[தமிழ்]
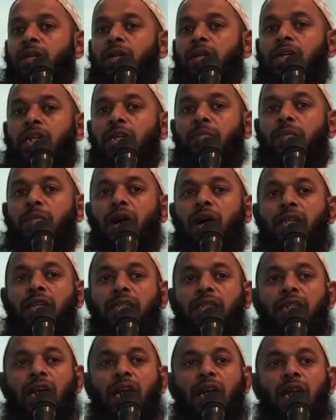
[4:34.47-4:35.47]

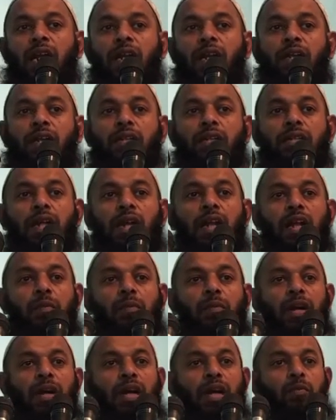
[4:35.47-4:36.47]
இபாதத்துகள்
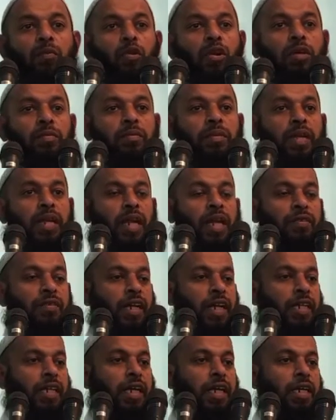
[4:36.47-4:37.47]
நல்லமல்கள் மூலம்
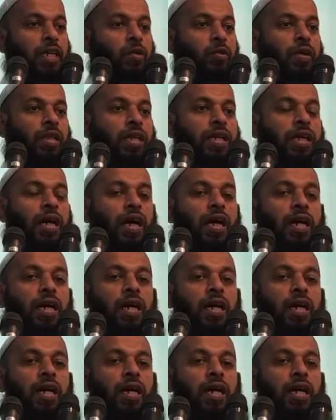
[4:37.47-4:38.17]
இறைவனை நெருங்குவதற்காக